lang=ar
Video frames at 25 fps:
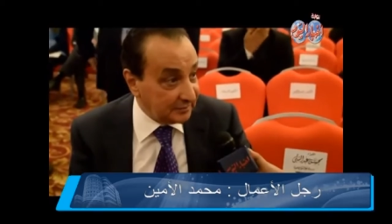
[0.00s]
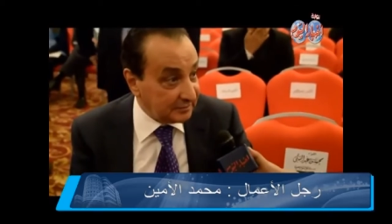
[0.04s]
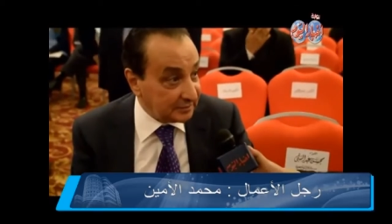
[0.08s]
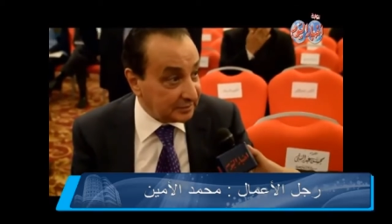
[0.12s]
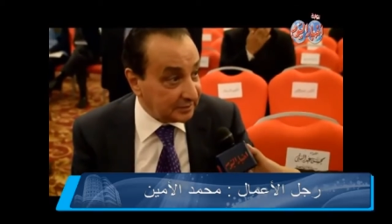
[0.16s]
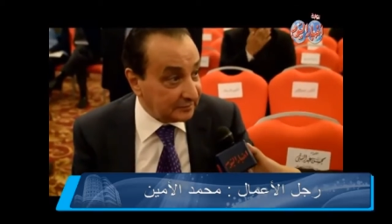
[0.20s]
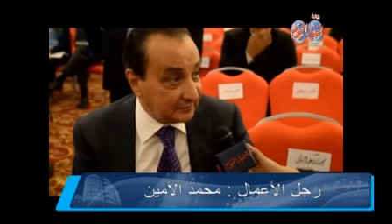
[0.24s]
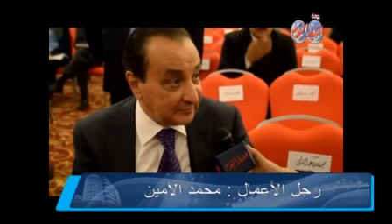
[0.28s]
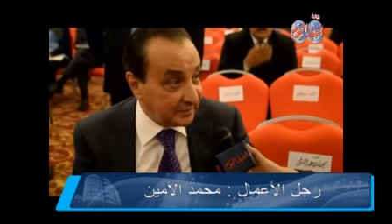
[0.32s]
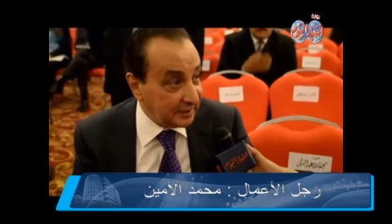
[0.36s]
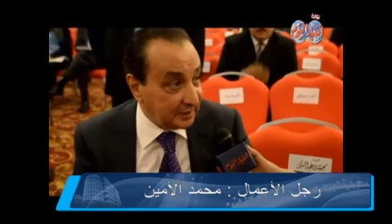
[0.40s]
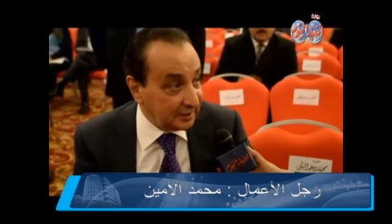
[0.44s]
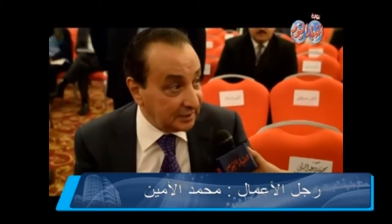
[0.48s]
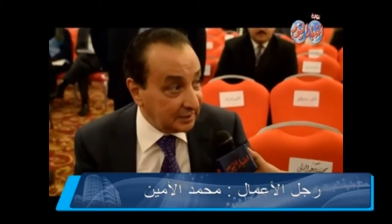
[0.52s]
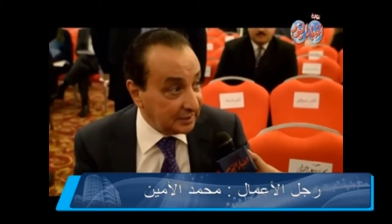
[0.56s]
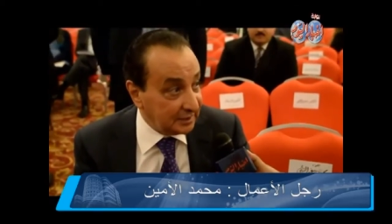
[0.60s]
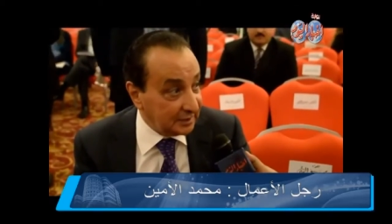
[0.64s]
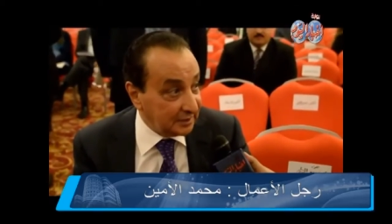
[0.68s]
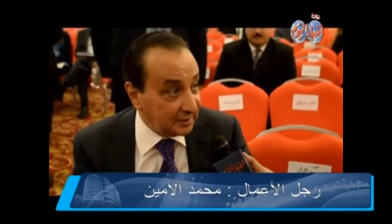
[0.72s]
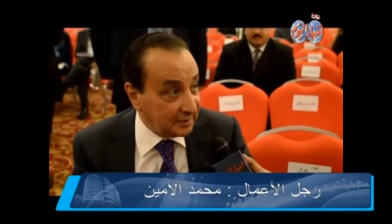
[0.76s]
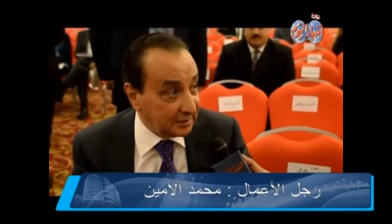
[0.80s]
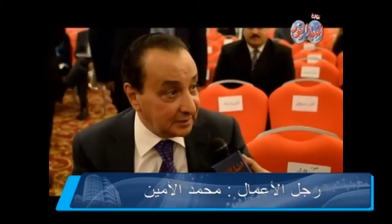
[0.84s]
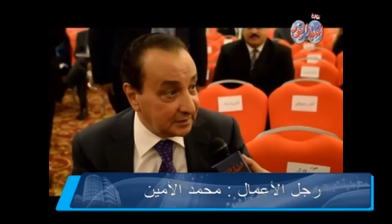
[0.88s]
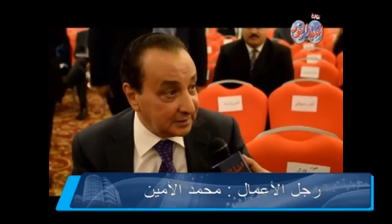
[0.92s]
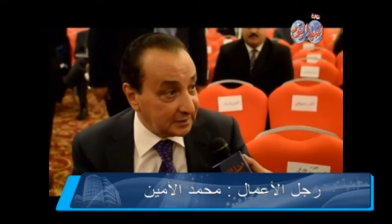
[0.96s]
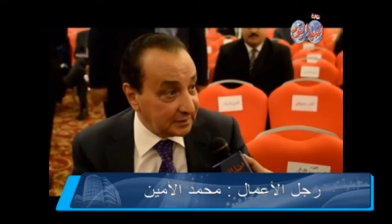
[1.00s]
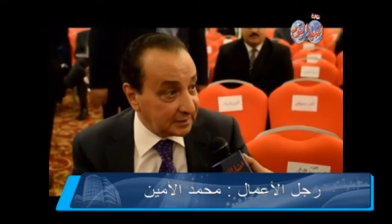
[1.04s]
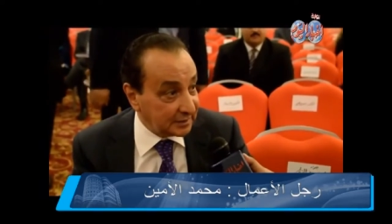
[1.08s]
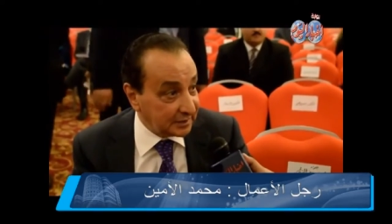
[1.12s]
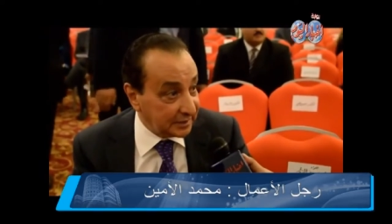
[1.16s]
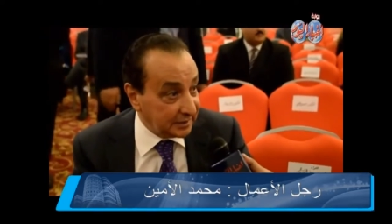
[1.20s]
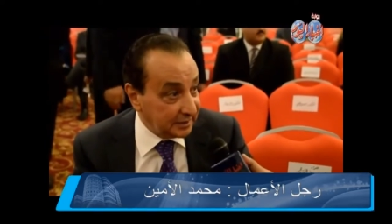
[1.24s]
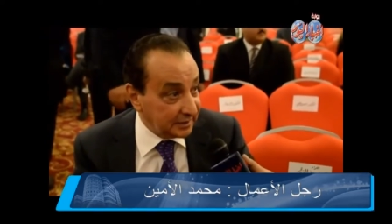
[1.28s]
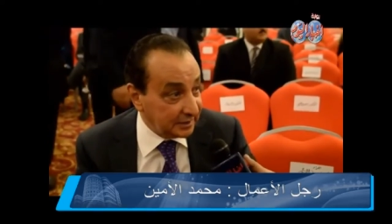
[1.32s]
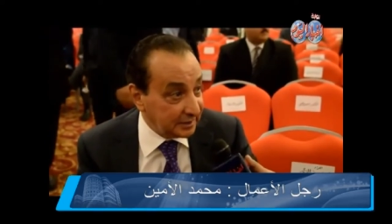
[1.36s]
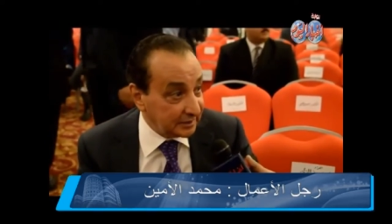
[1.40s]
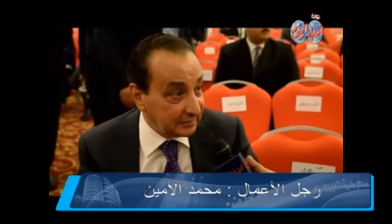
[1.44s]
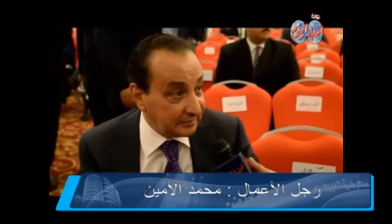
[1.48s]
انا متفائل آه،
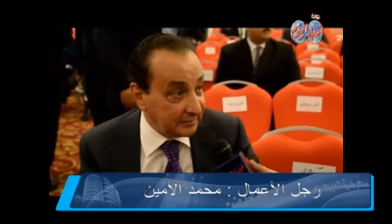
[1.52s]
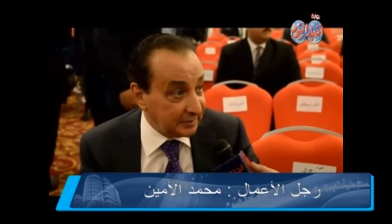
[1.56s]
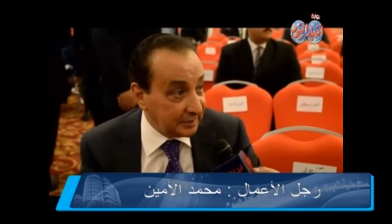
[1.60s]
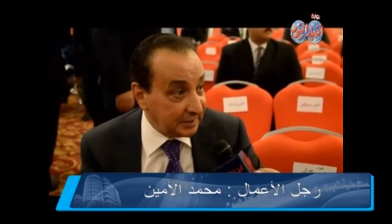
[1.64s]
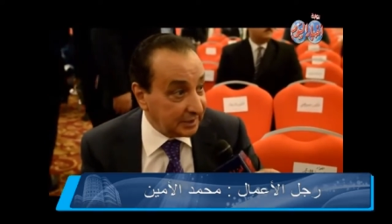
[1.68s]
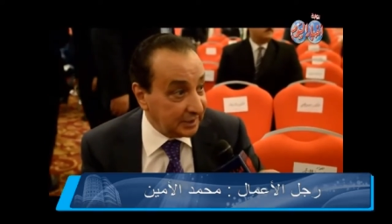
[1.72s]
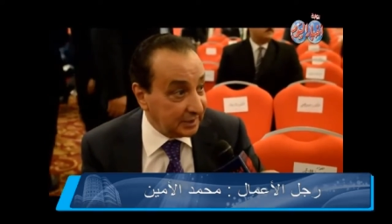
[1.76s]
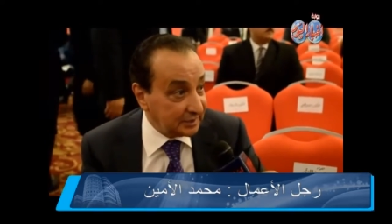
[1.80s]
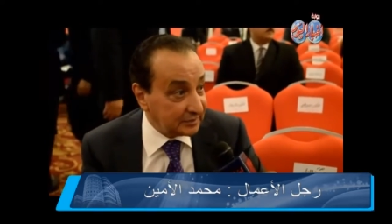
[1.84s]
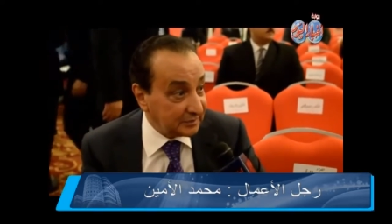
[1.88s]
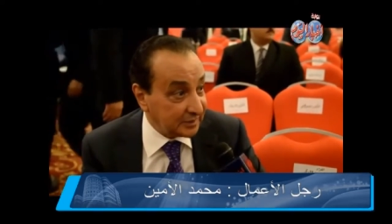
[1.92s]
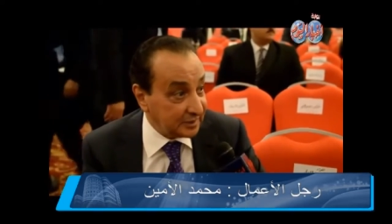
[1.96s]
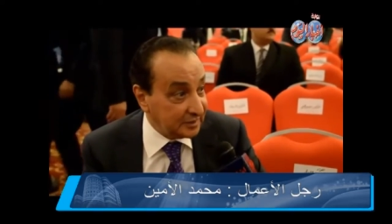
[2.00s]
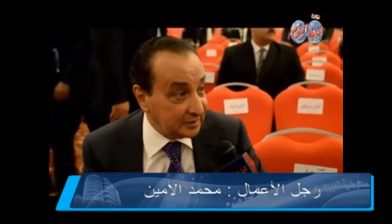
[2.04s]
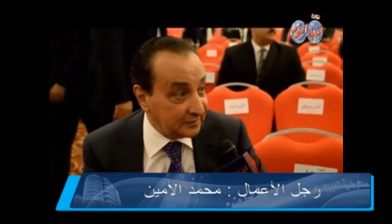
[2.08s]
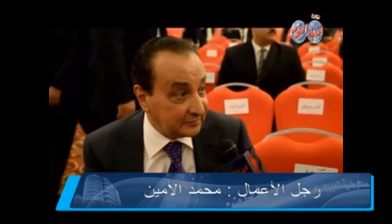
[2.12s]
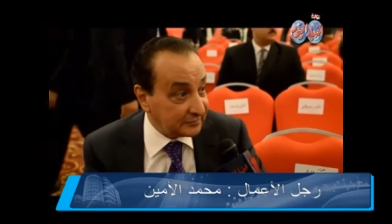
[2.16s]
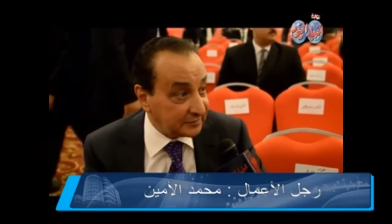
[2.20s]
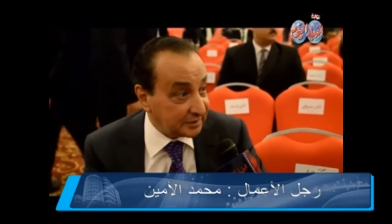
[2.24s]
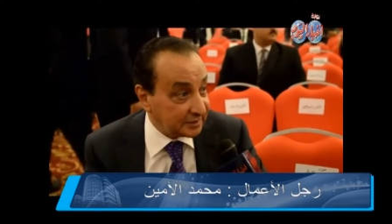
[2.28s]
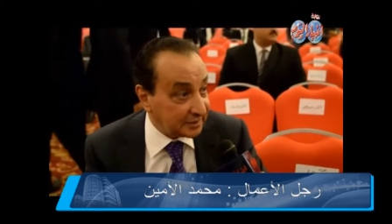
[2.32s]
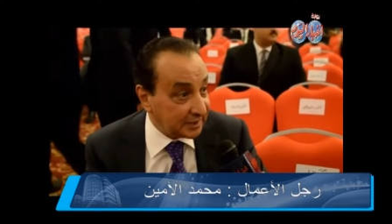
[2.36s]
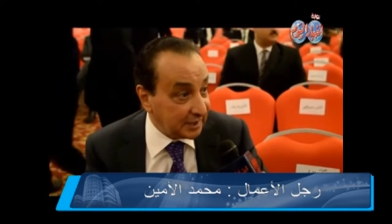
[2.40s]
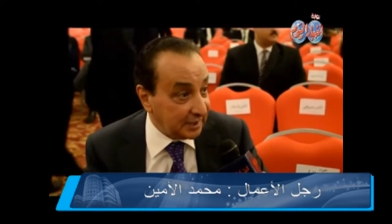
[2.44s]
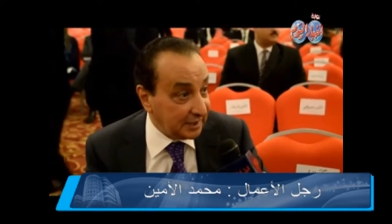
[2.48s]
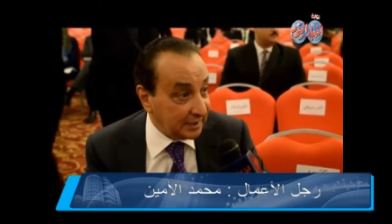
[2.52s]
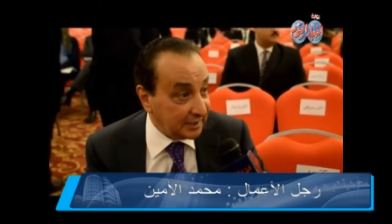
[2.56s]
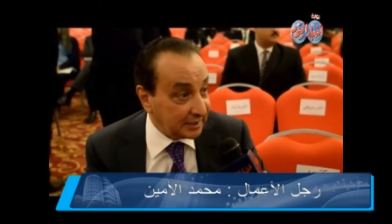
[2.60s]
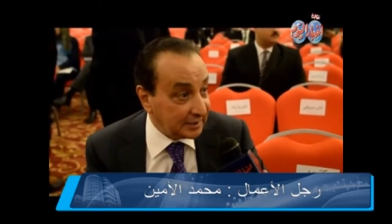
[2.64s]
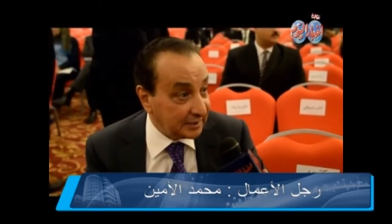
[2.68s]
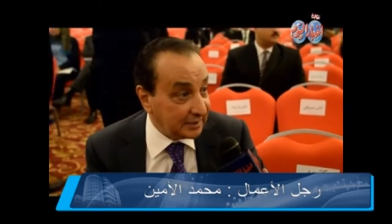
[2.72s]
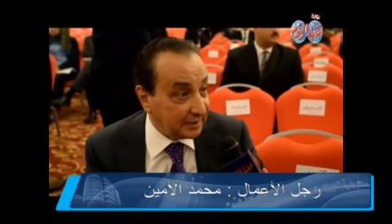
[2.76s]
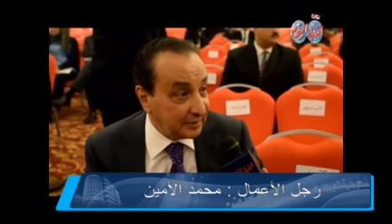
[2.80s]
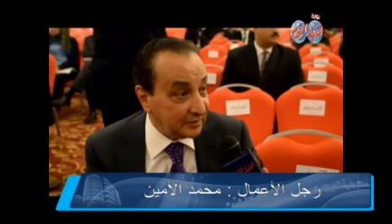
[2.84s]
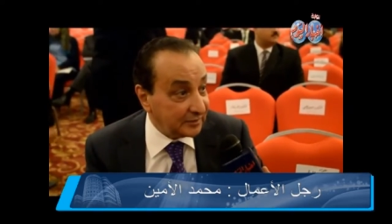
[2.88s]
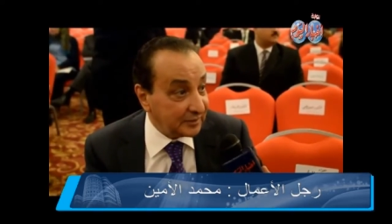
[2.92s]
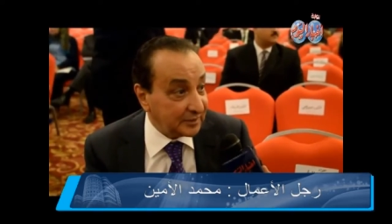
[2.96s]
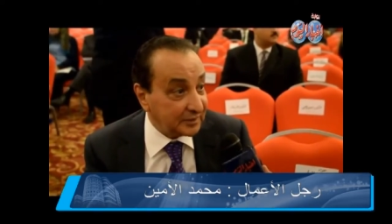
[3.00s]
خير بالجلسه
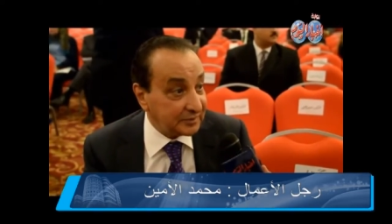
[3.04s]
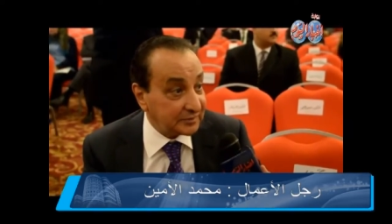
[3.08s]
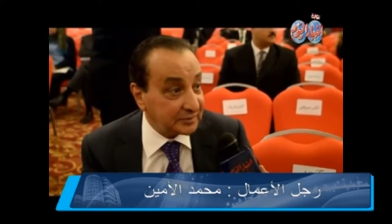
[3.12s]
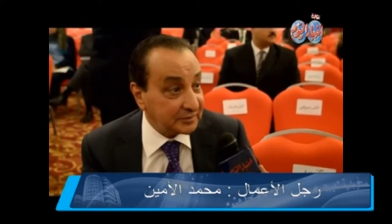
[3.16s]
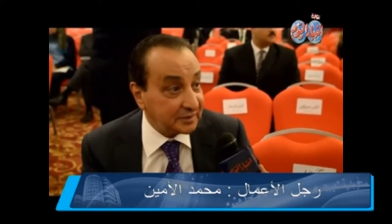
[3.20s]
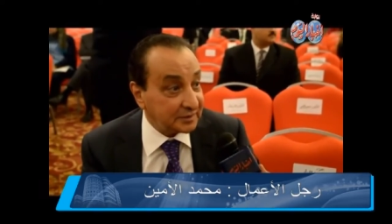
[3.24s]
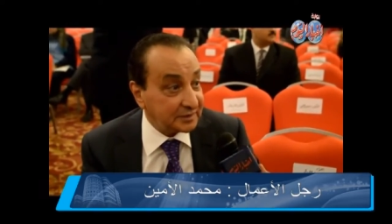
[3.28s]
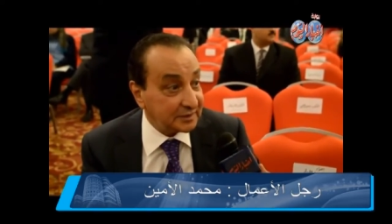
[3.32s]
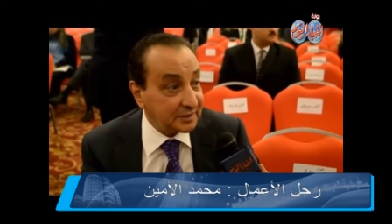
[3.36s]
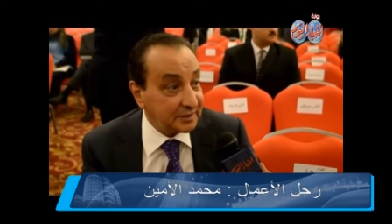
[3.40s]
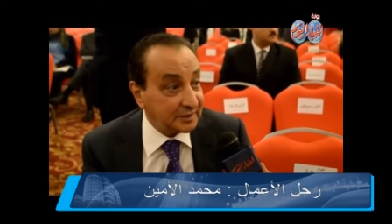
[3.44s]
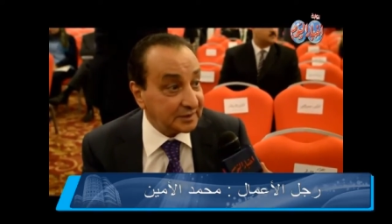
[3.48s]
الافتتاحيه وخاصه